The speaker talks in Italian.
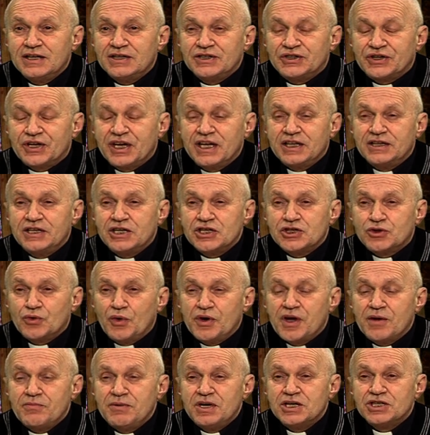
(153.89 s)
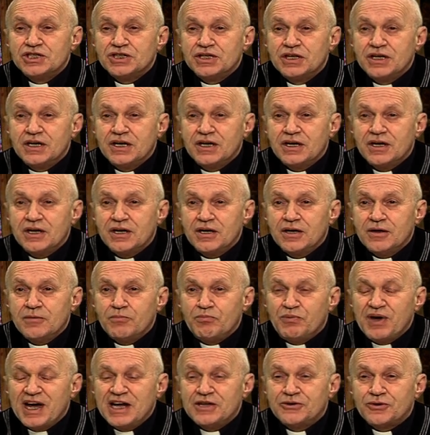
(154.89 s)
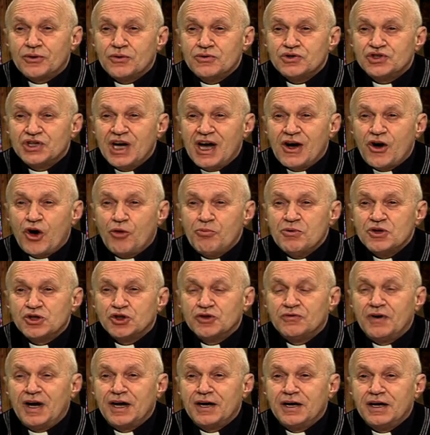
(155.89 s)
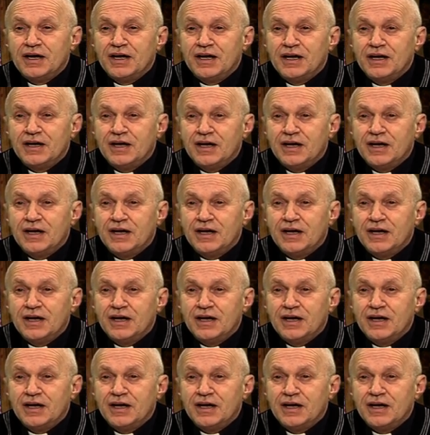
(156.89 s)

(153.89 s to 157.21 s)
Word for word: tre dei suoi amici, Pietro, Giacomo e Giovanni,